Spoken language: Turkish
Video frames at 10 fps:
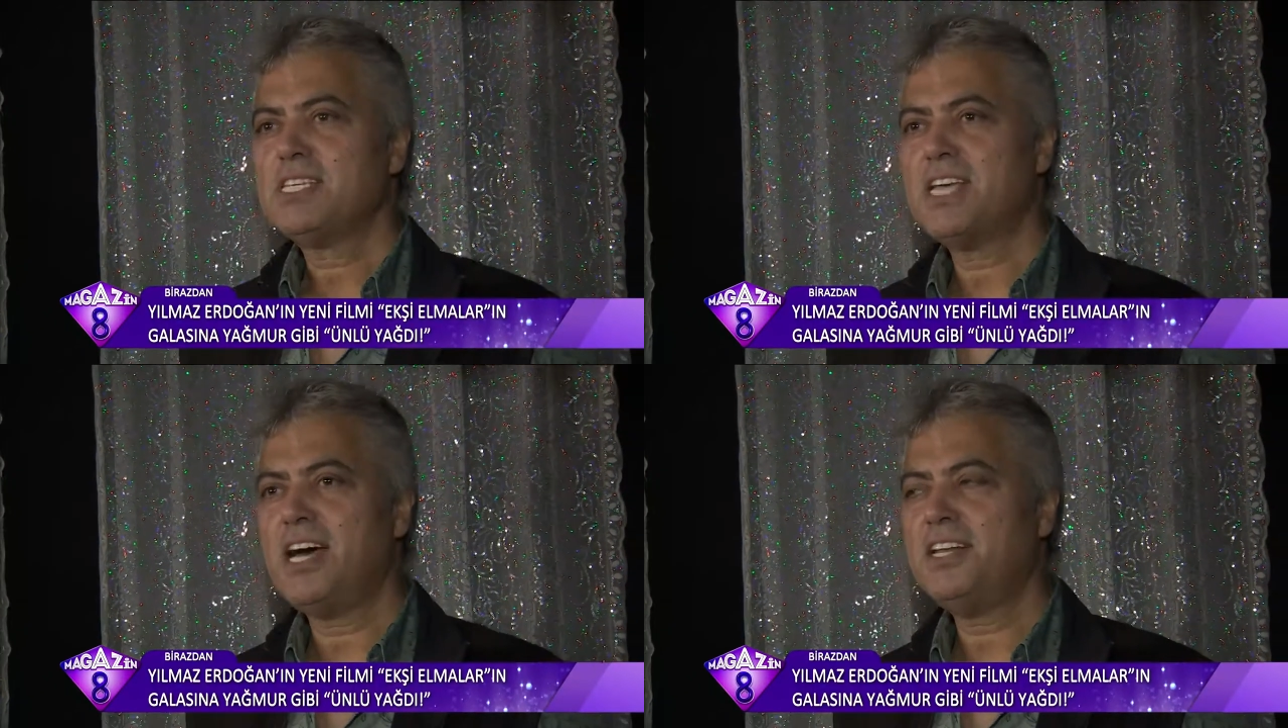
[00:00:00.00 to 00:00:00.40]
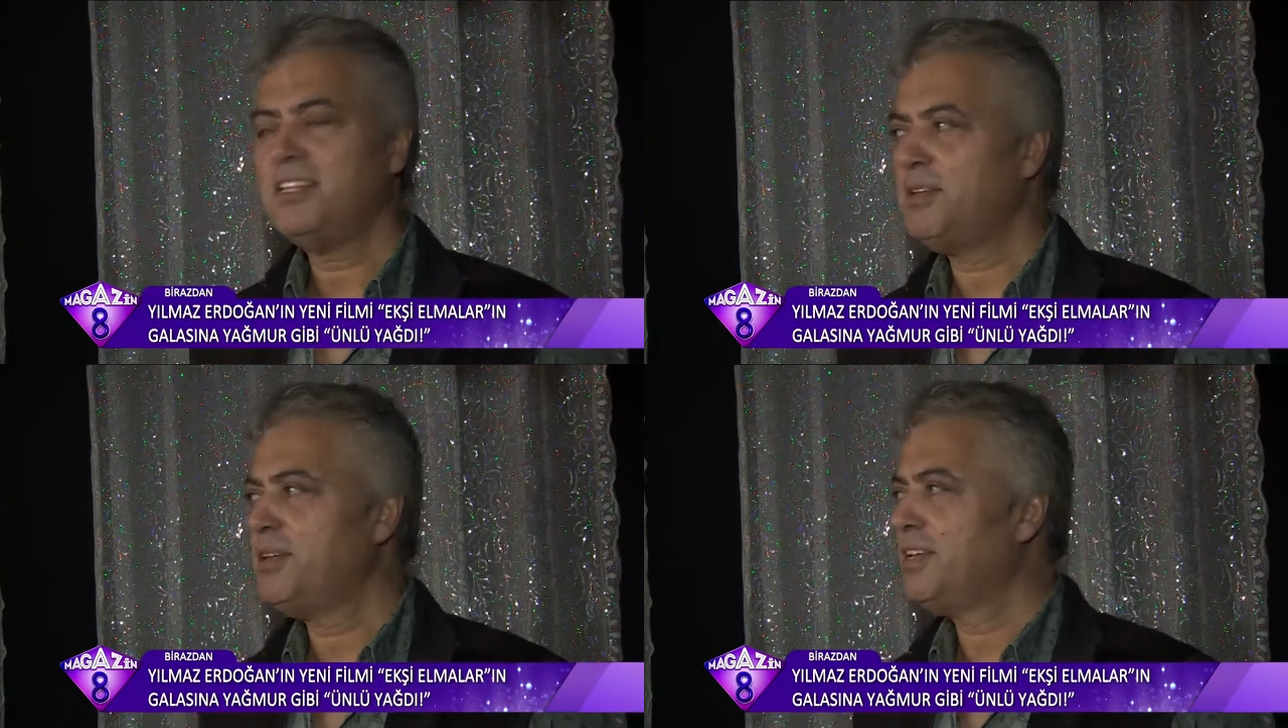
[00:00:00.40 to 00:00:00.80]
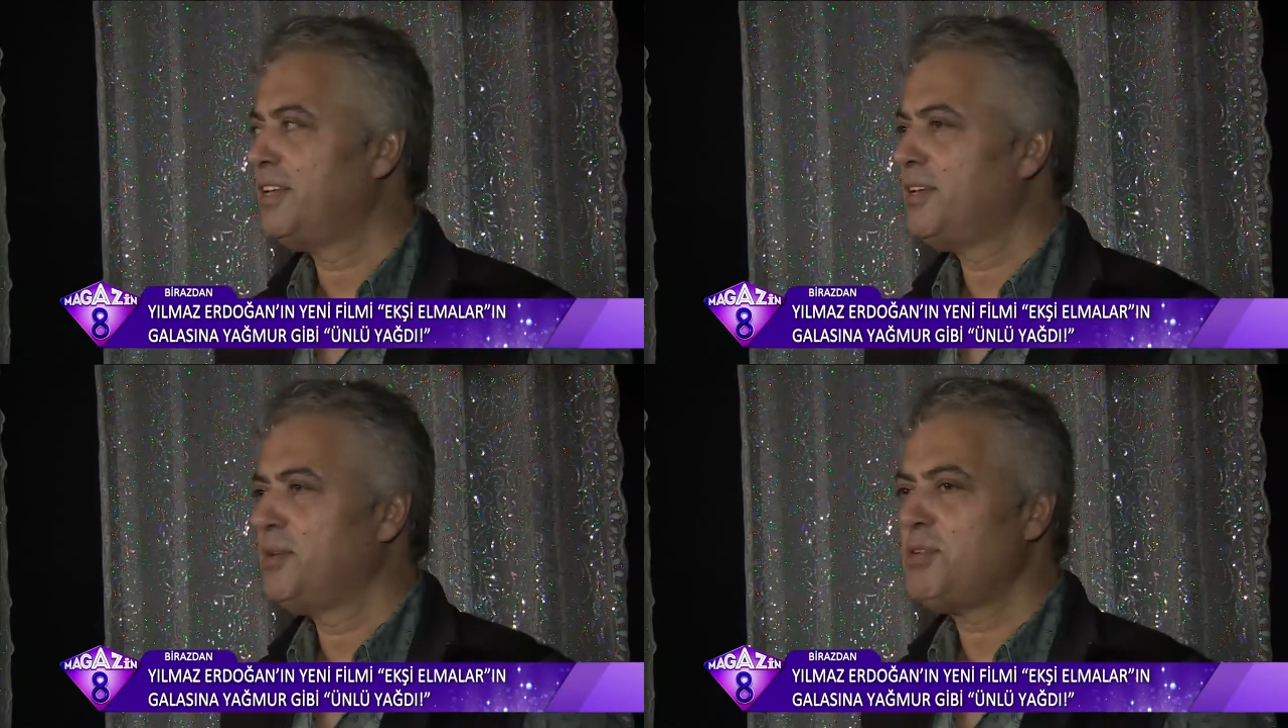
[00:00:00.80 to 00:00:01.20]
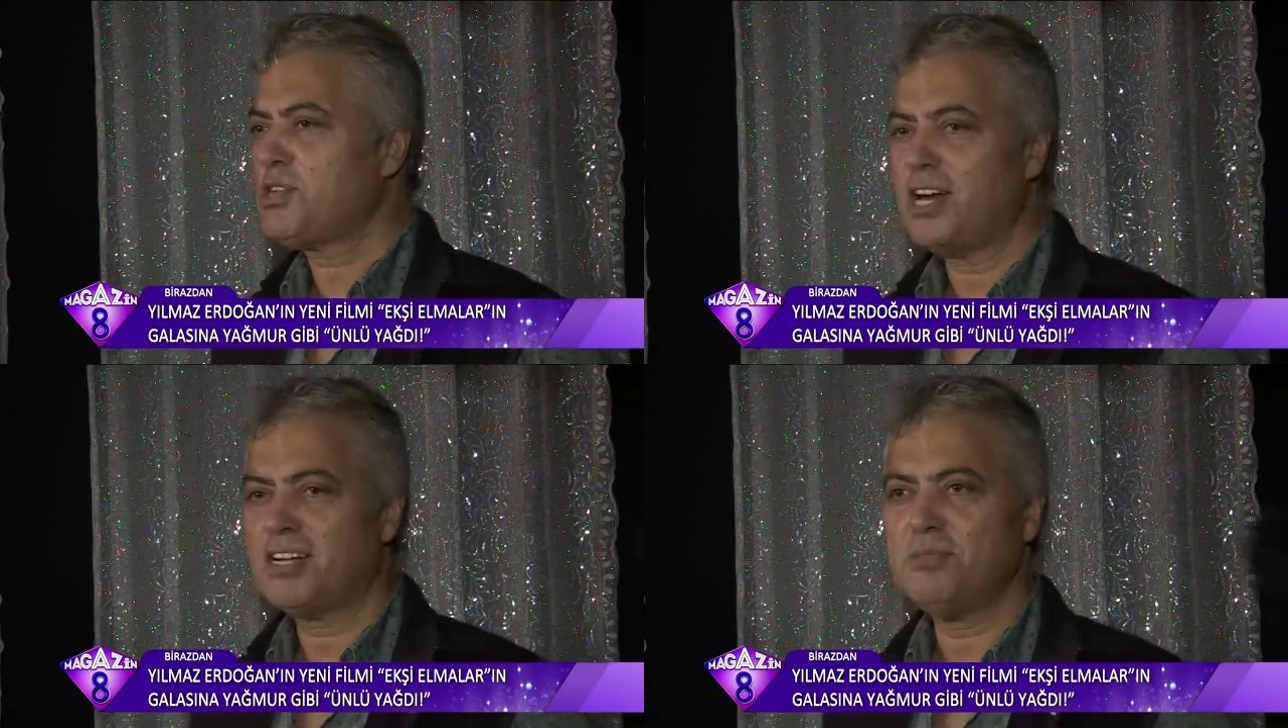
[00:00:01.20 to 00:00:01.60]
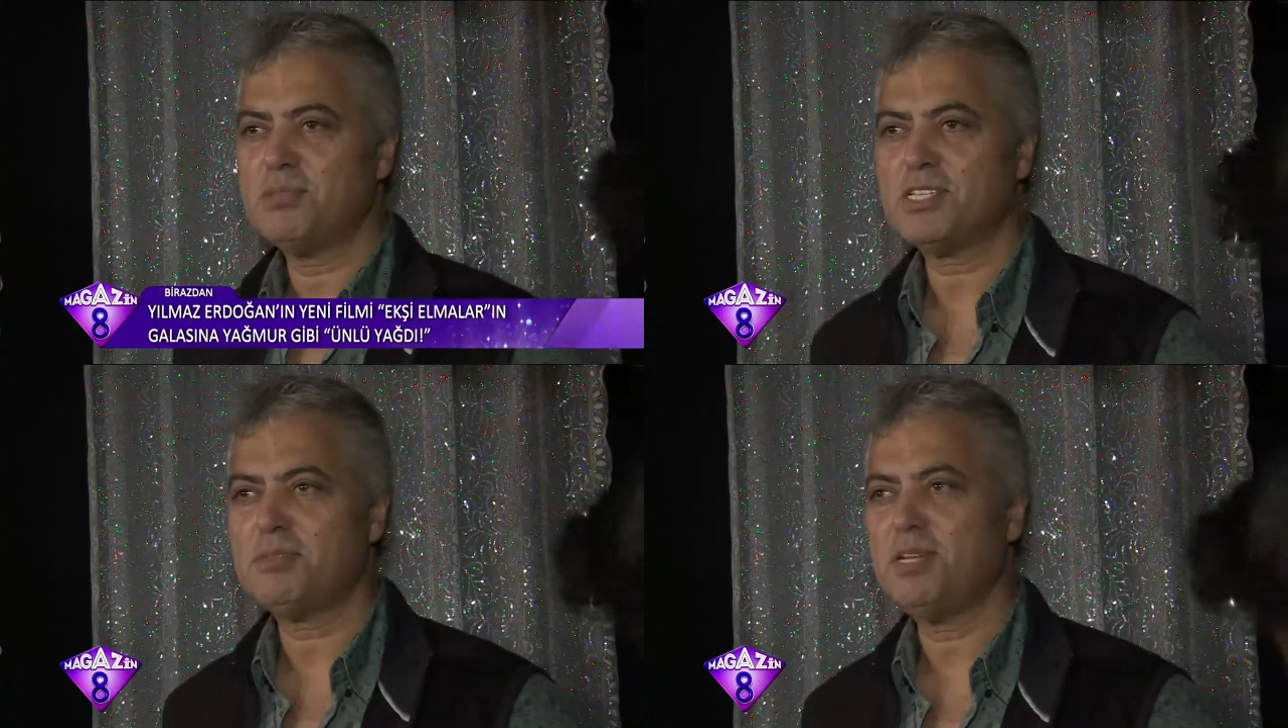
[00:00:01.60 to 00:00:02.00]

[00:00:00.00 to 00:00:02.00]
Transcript: Sahnede e, bir şarkımızı,